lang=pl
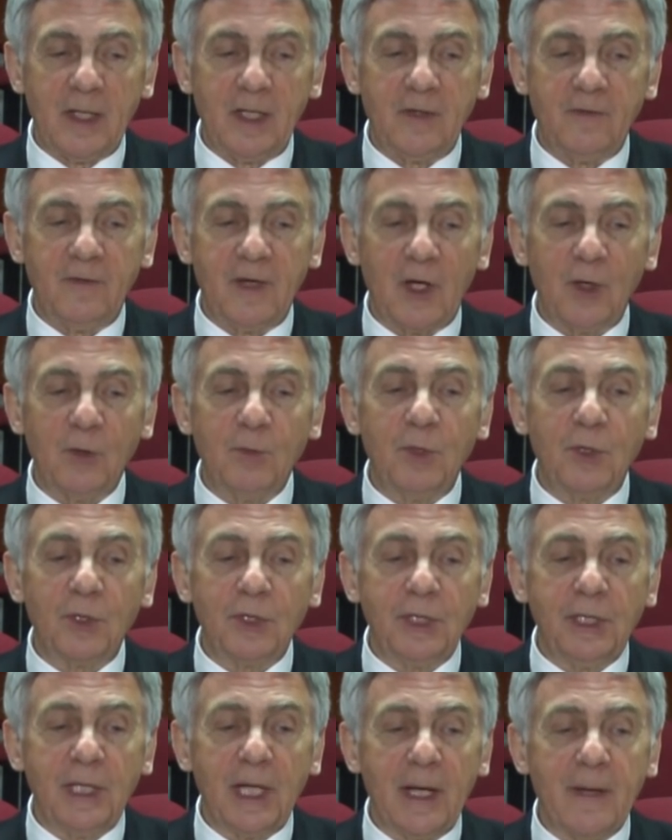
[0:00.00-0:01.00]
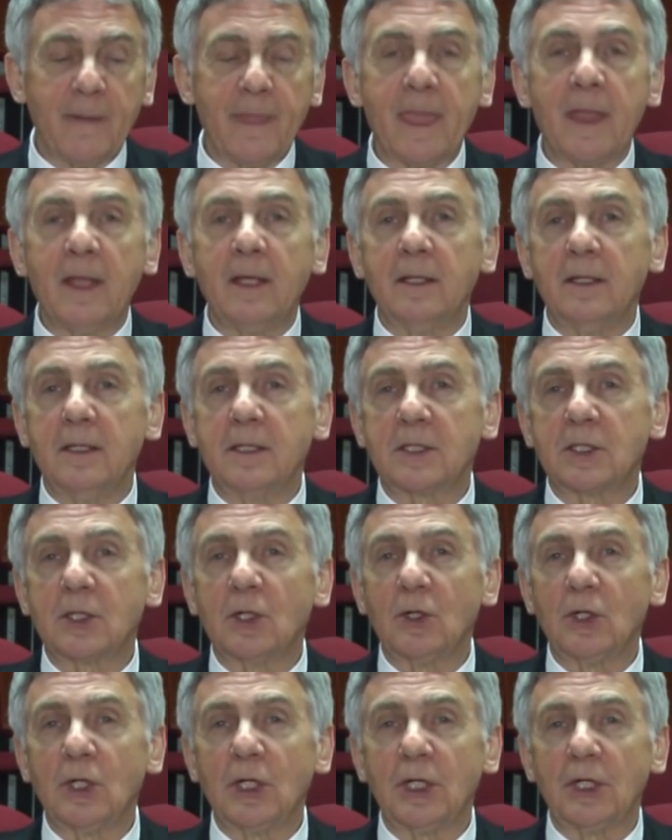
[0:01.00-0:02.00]
Lwa Oborina z
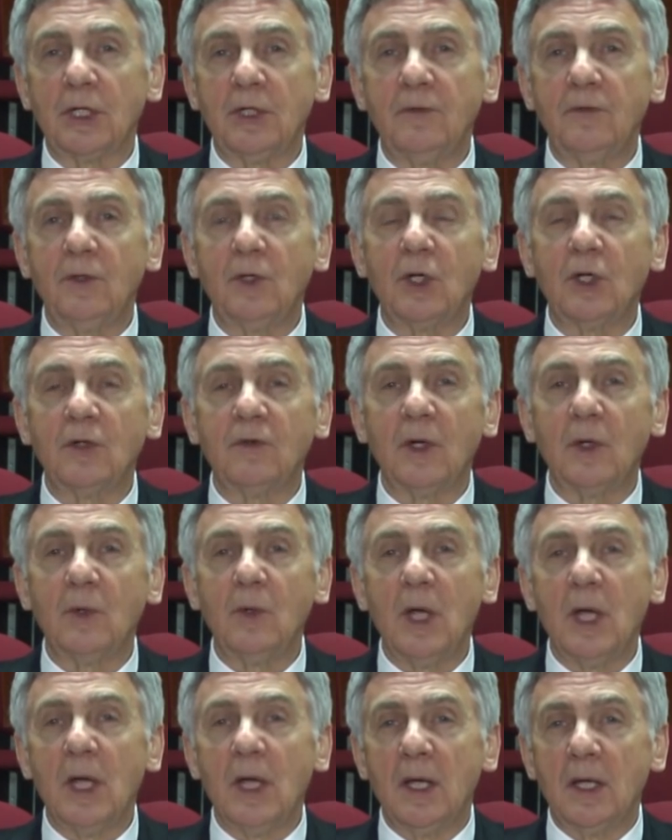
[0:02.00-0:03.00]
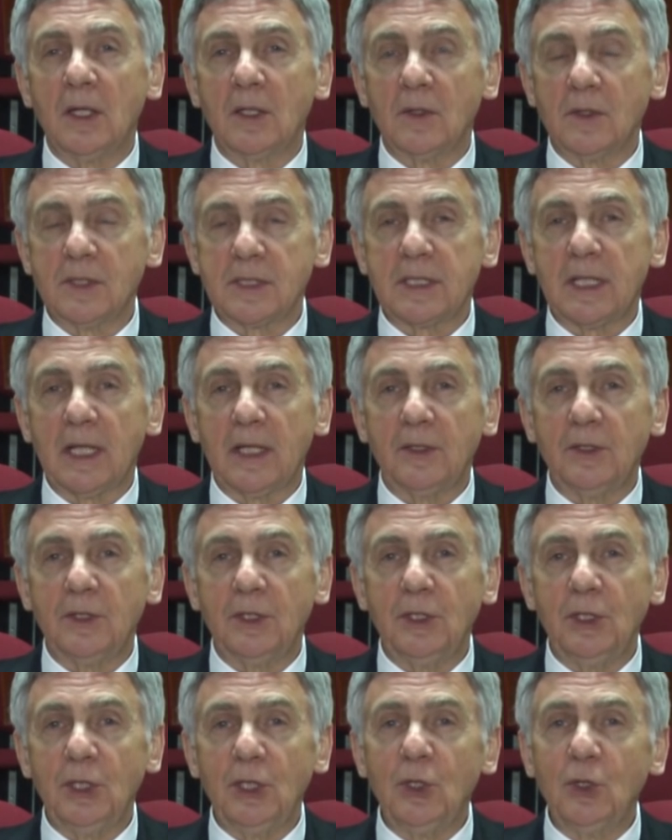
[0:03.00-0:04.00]
kolei wychował
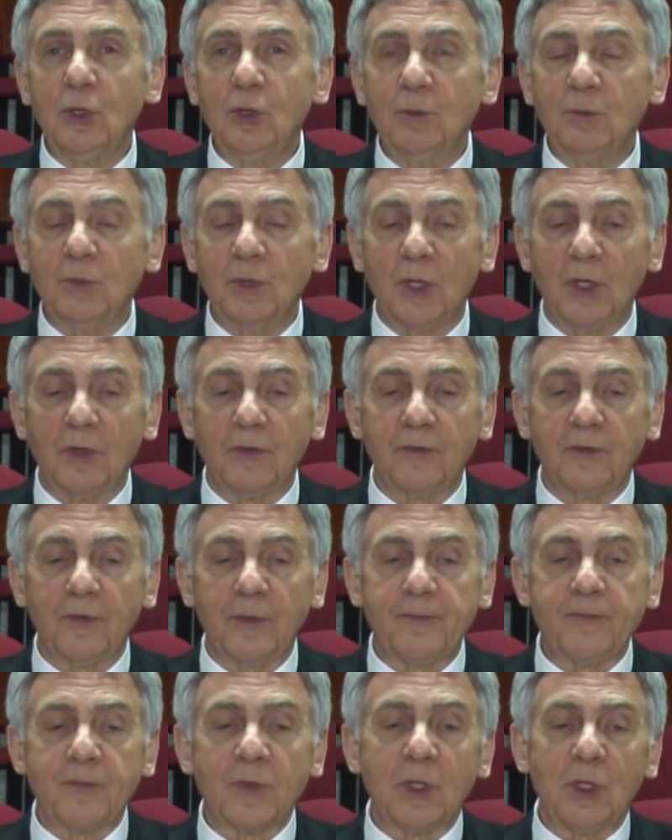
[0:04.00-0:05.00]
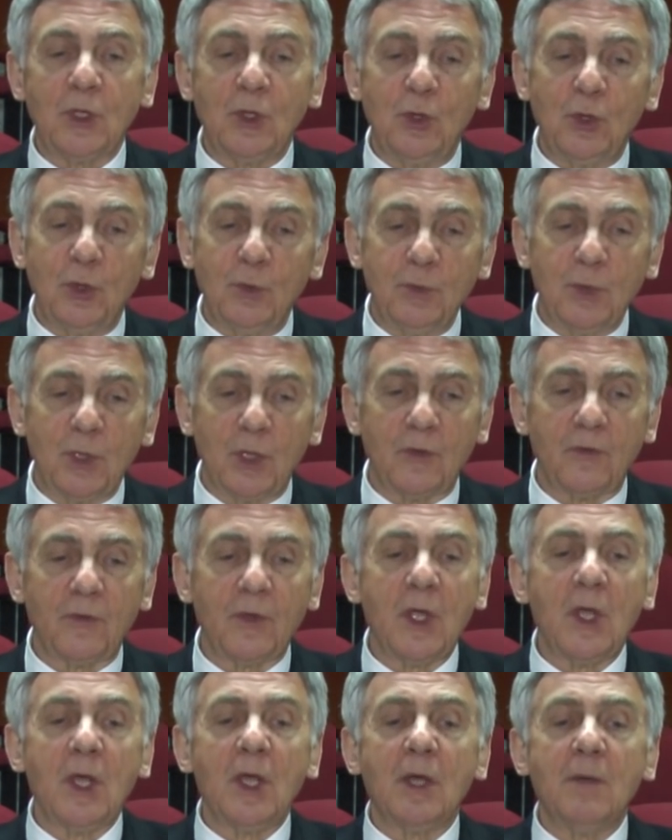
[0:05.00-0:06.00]
Konstantin Igumnow. Igumnow
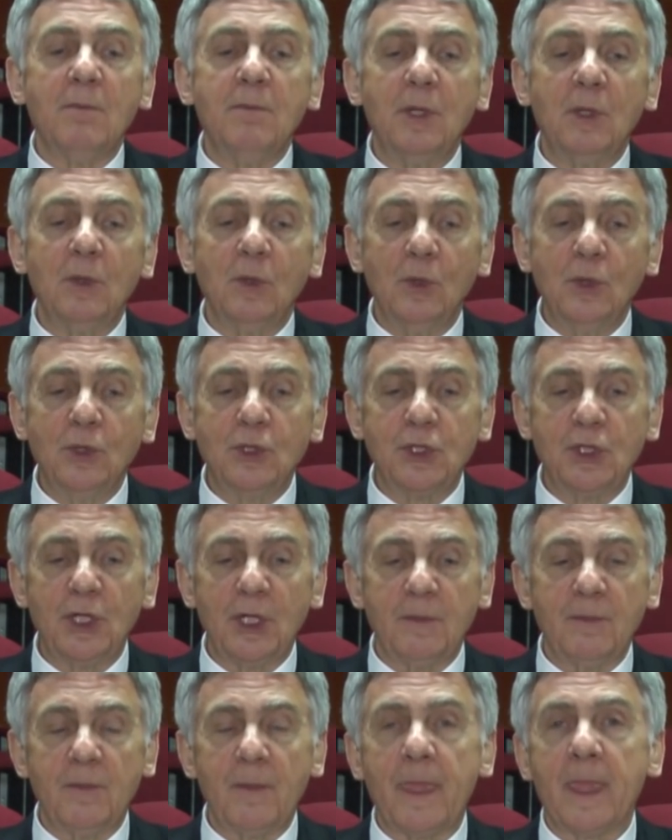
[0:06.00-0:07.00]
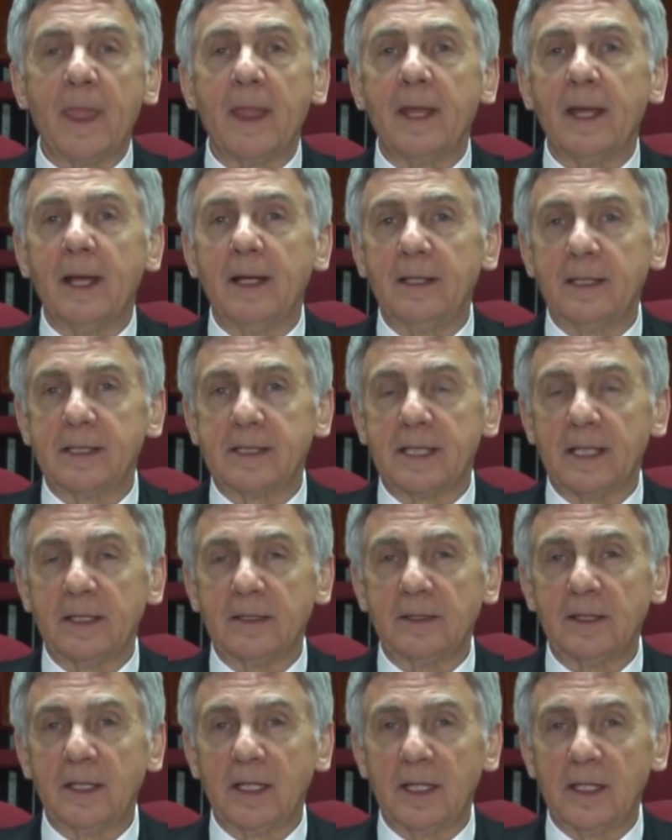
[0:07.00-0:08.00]
był uczniem
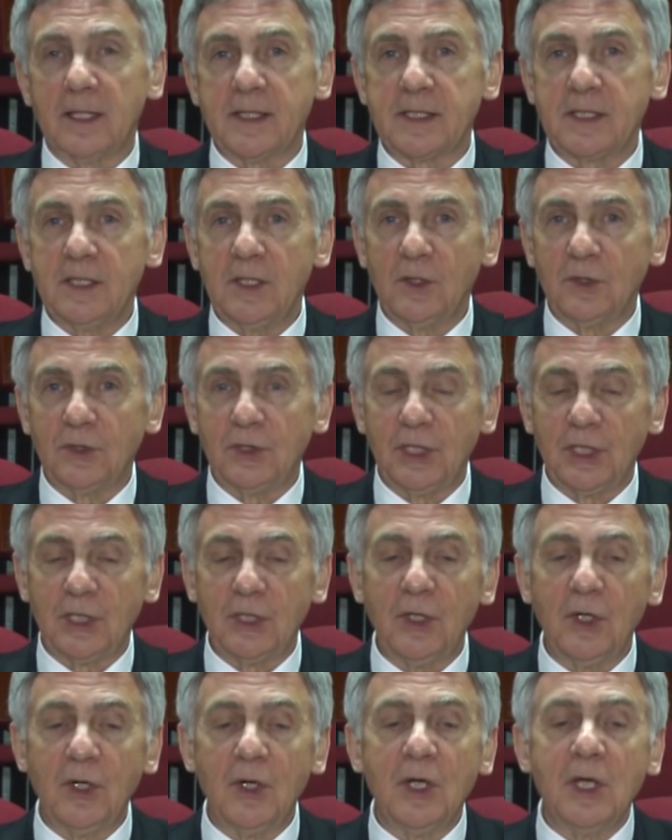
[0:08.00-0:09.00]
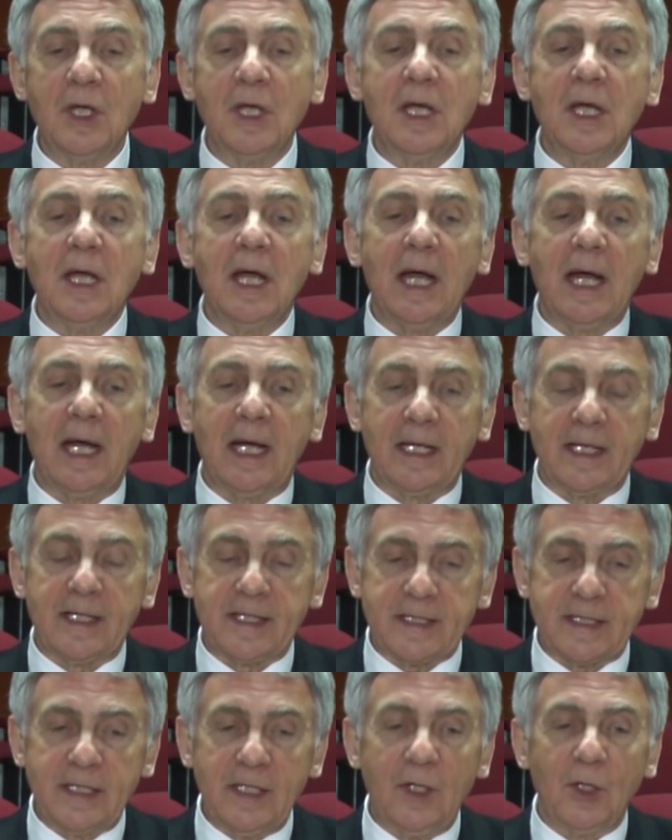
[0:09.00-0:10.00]
Aleksandra Silotiego, a
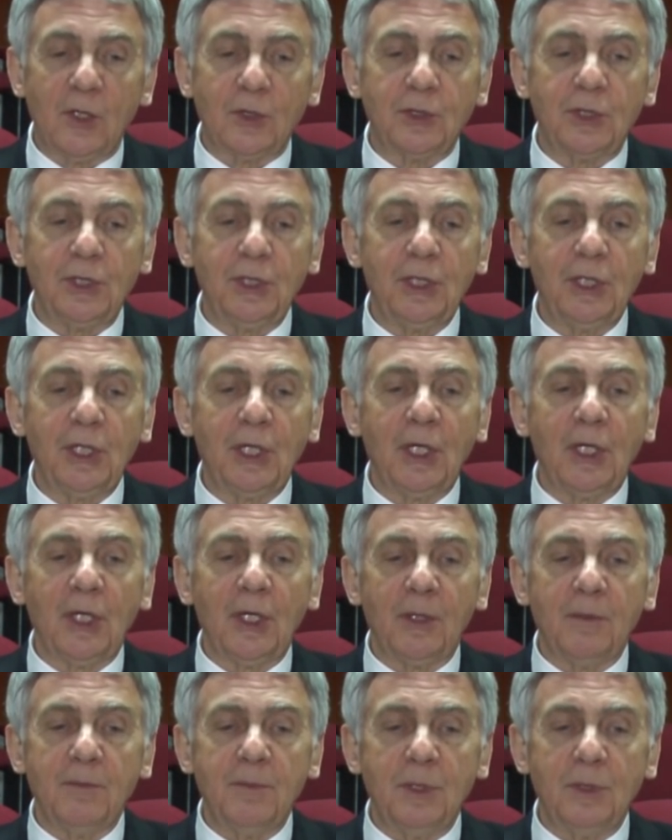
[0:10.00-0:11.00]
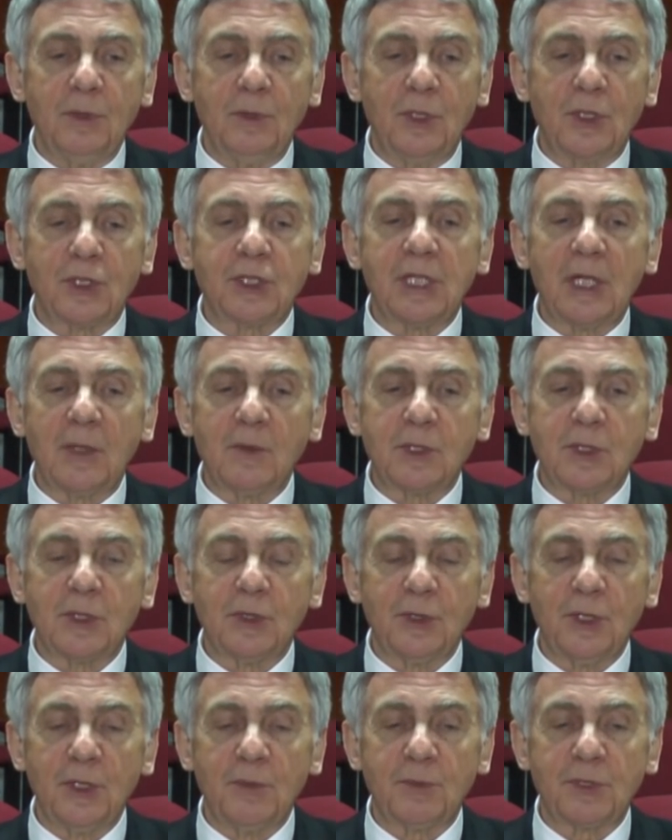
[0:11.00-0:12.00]
Siloti był
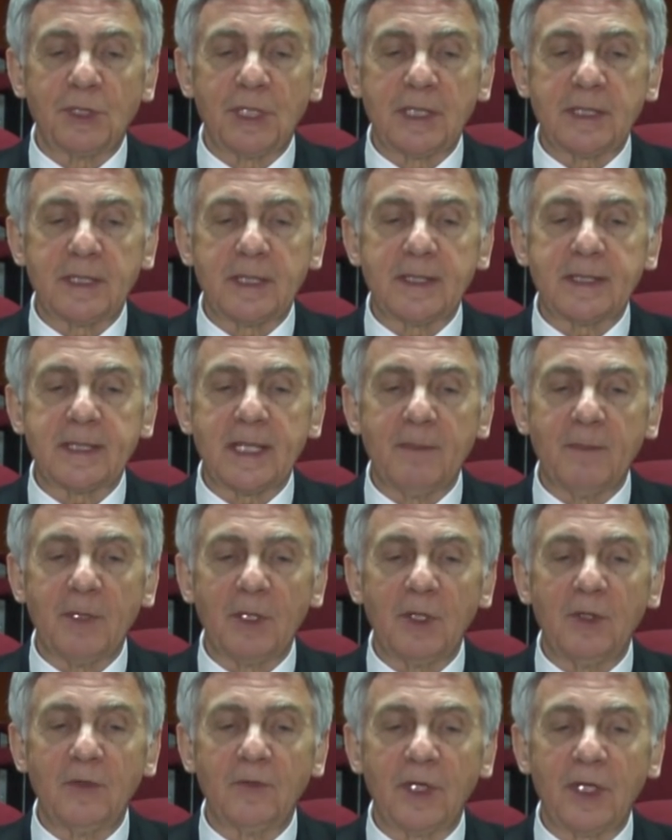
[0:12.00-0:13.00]
kształcony przez samego